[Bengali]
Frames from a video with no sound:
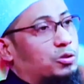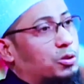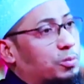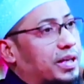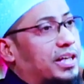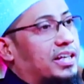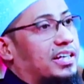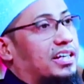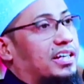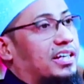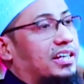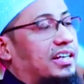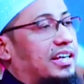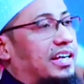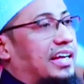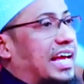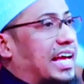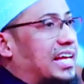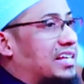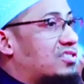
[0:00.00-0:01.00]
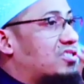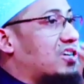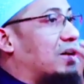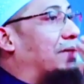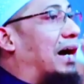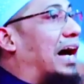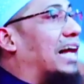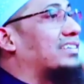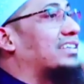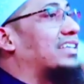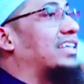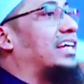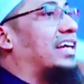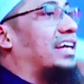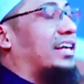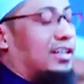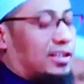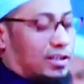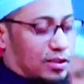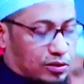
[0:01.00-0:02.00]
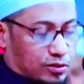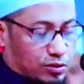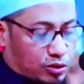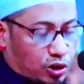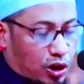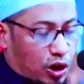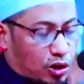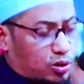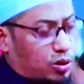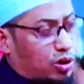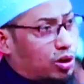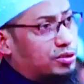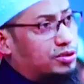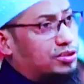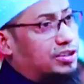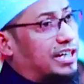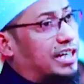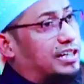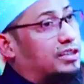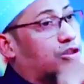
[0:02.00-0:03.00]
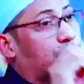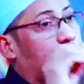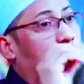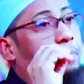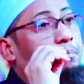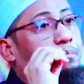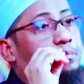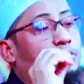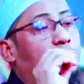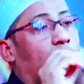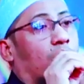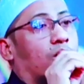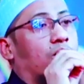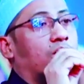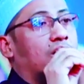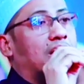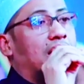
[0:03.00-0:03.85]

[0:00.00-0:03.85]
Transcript: তুমি এই জবান দিয়ে যখন যেই শব্দ